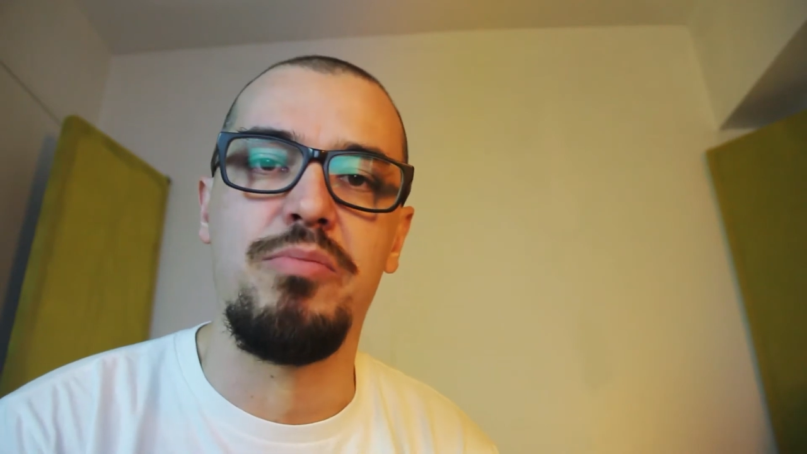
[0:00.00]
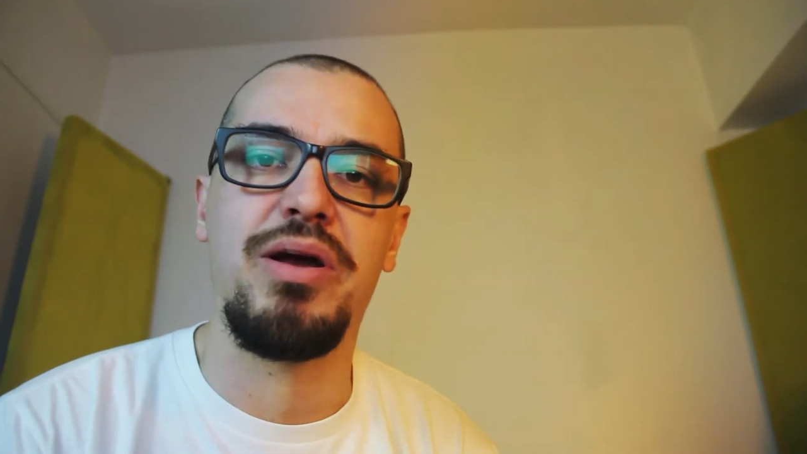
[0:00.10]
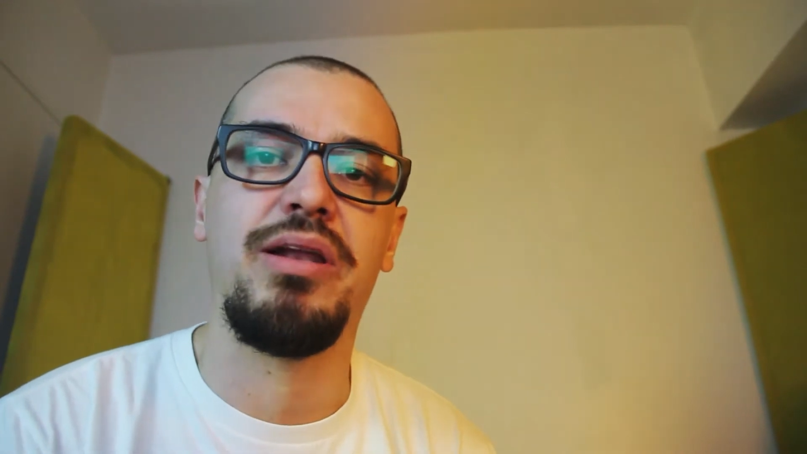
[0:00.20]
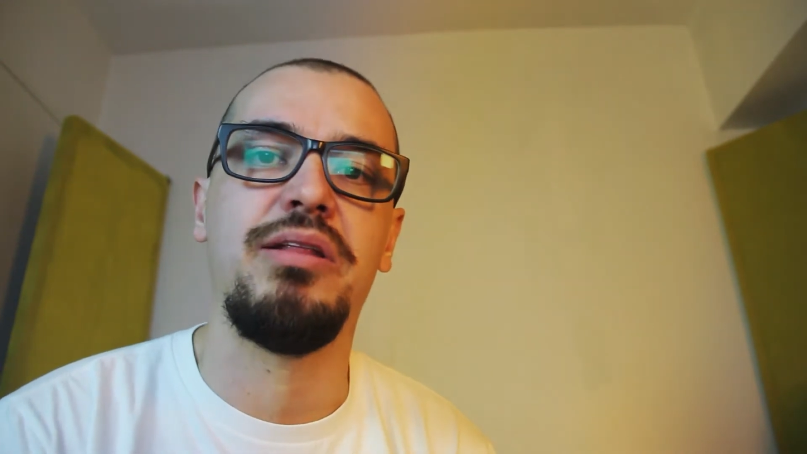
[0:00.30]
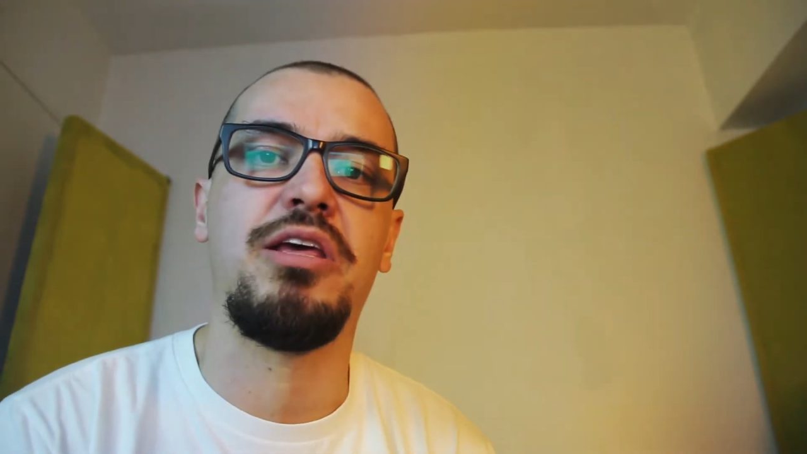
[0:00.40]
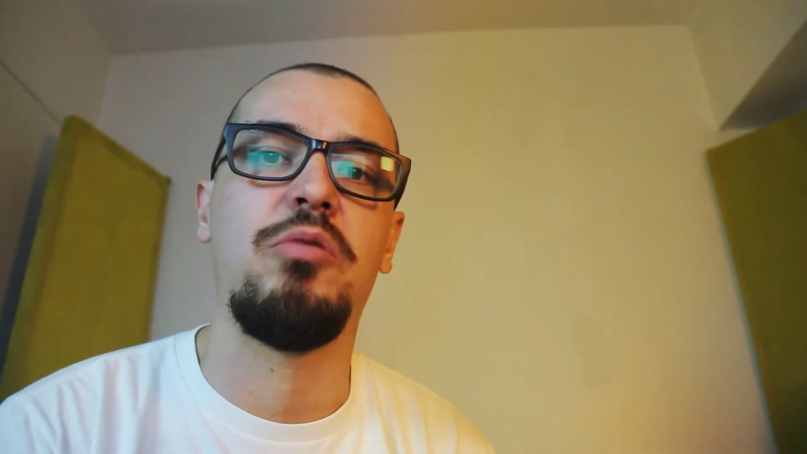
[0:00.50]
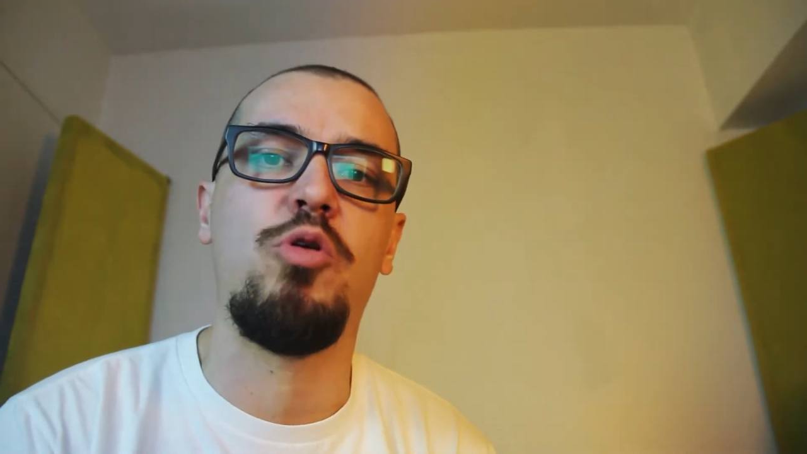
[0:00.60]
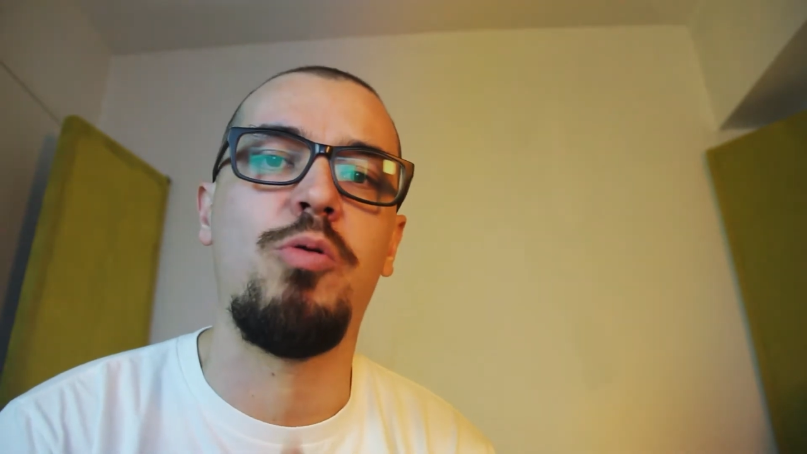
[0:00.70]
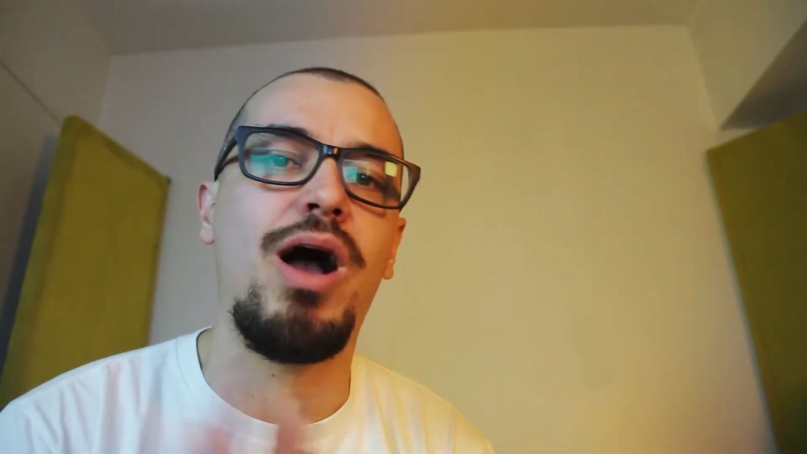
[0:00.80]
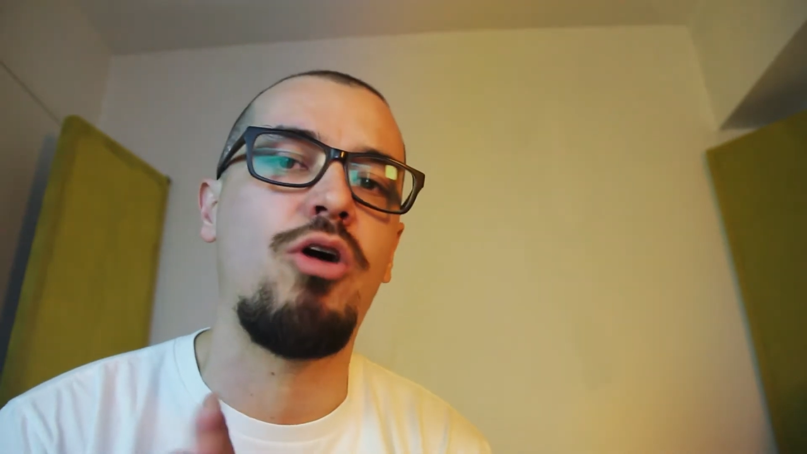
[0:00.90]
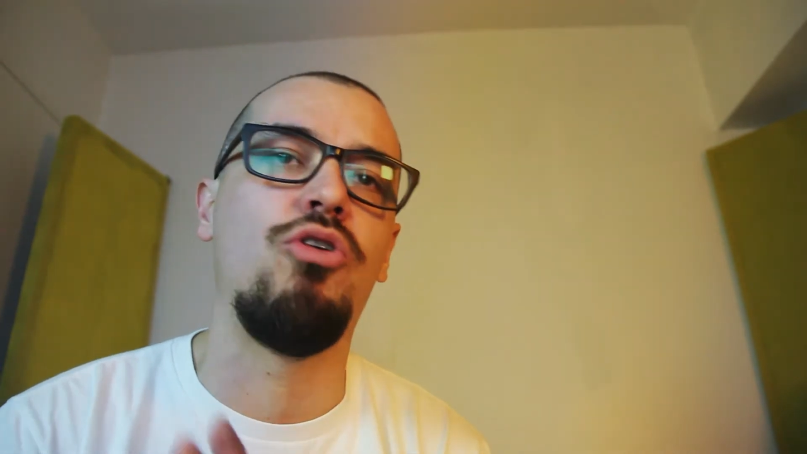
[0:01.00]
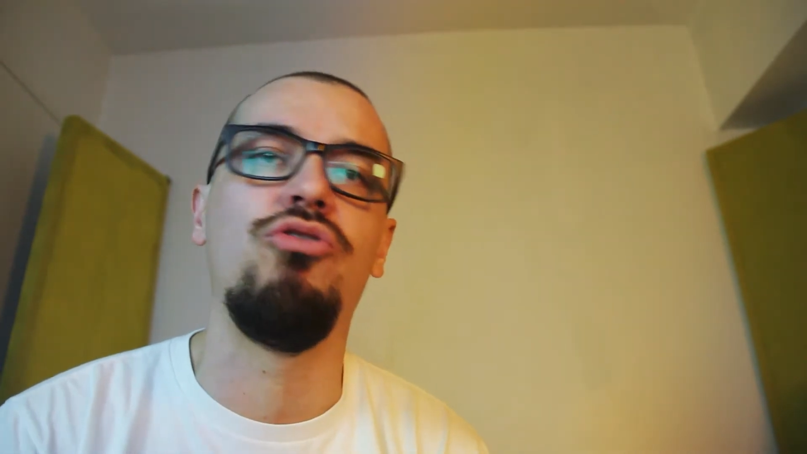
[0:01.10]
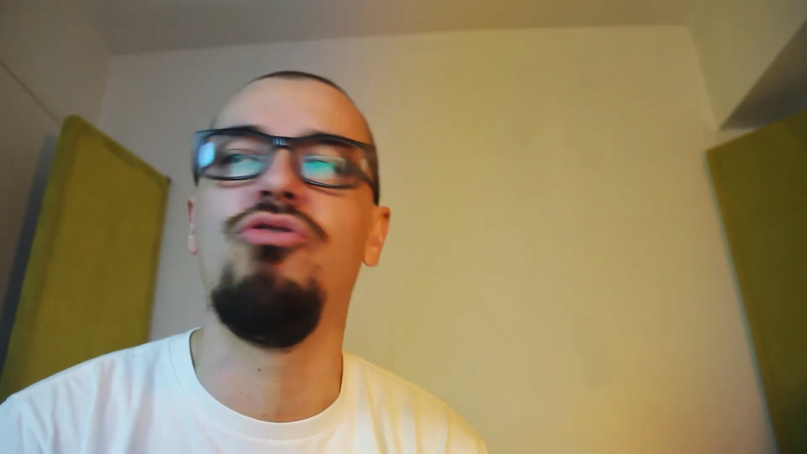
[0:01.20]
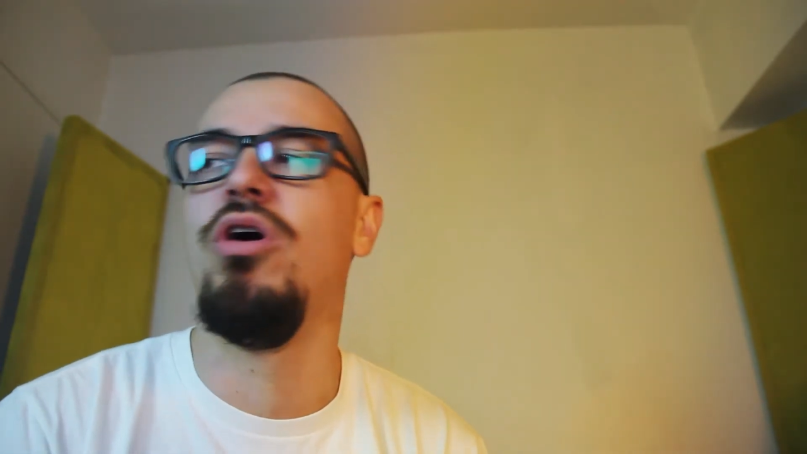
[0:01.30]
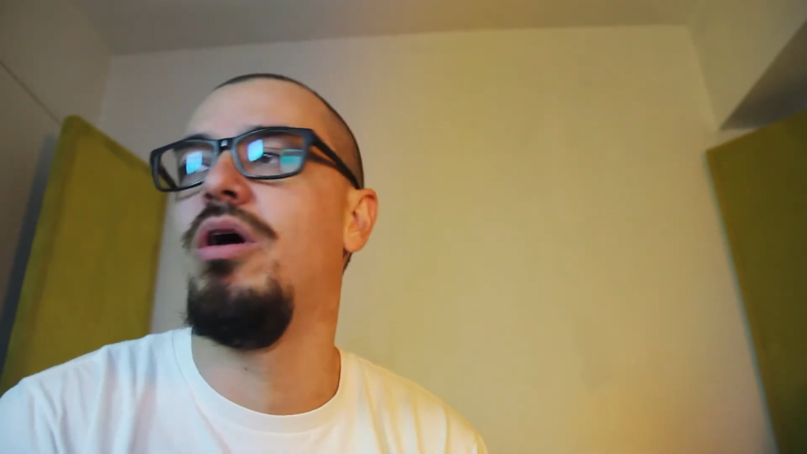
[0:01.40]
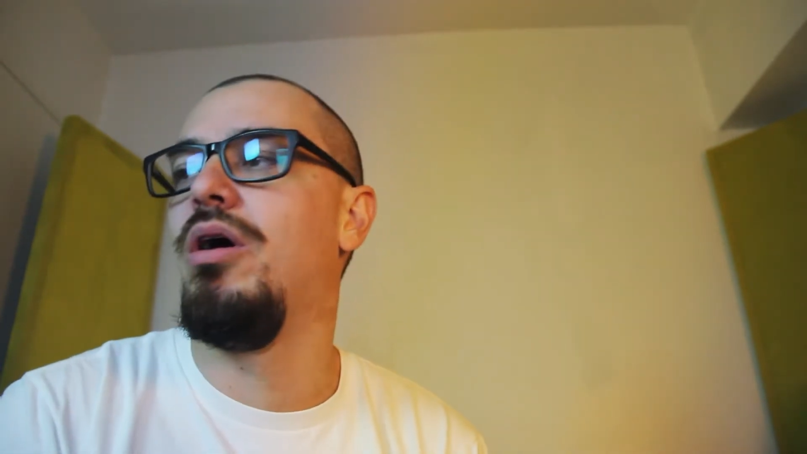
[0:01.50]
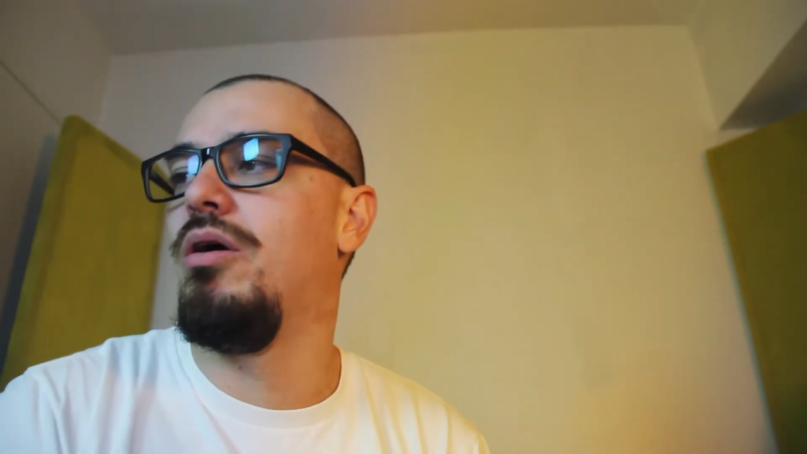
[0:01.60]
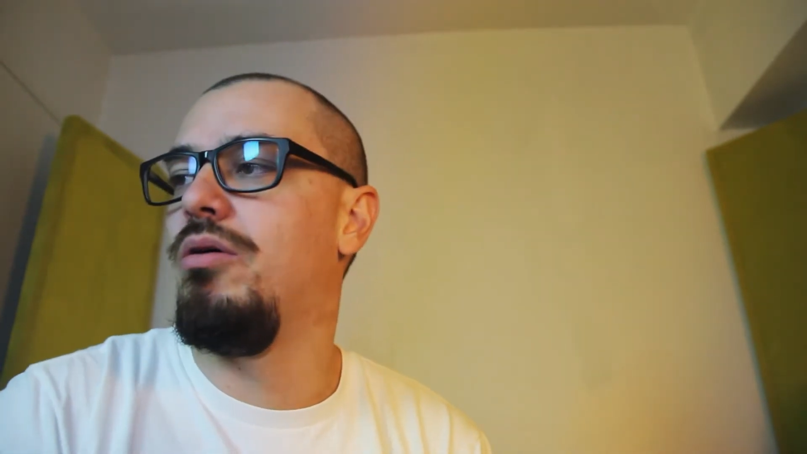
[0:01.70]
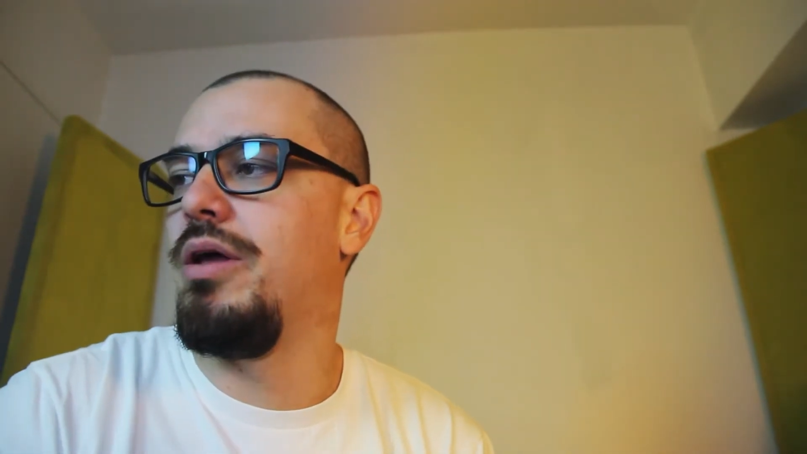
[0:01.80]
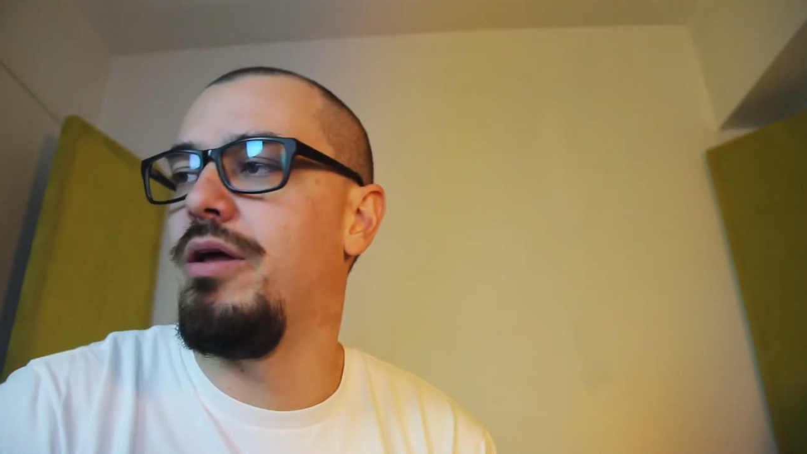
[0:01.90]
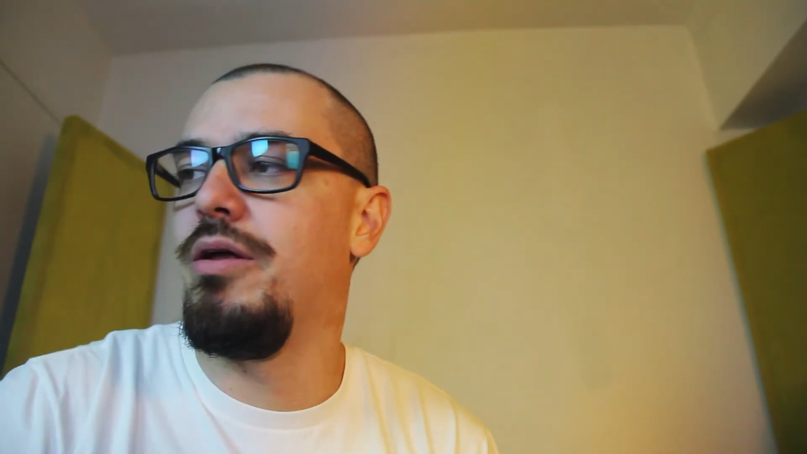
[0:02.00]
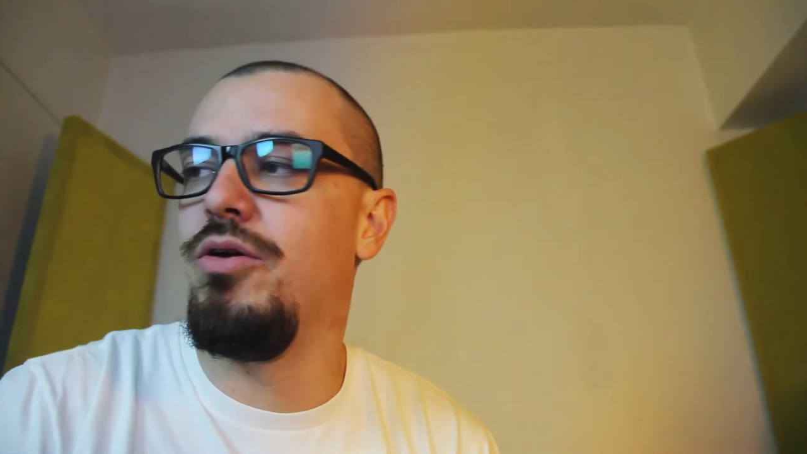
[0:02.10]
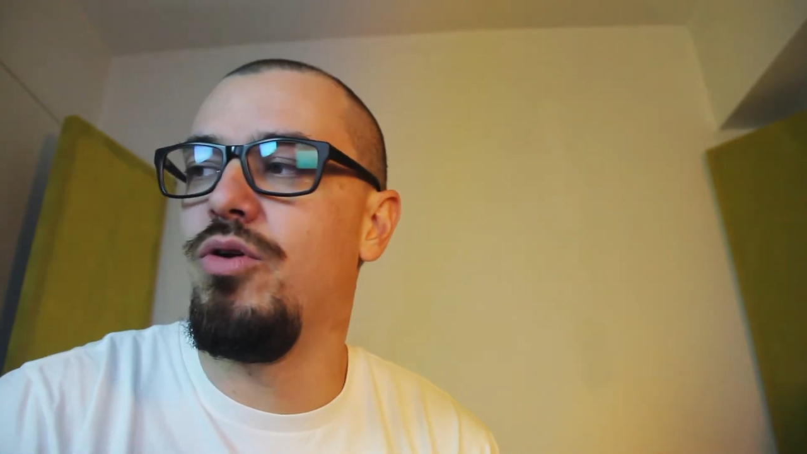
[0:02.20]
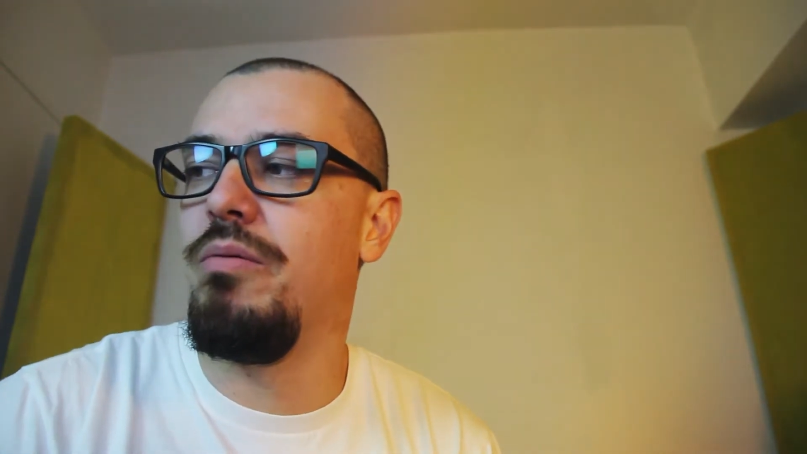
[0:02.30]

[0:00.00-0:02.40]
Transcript: imagínate que vos vas con eh,